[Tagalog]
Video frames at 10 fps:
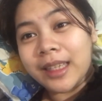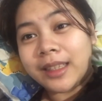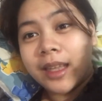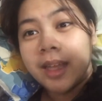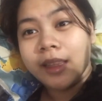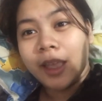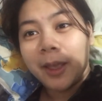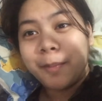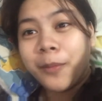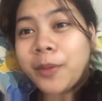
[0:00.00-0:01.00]
dati
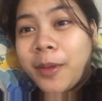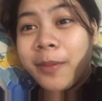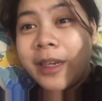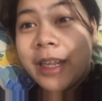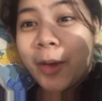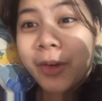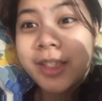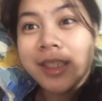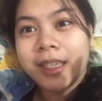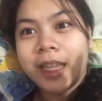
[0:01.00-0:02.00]
bumibili ako ng
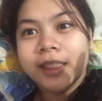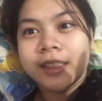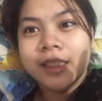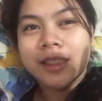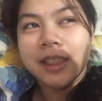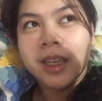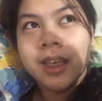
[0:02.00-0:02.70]
scrunchies.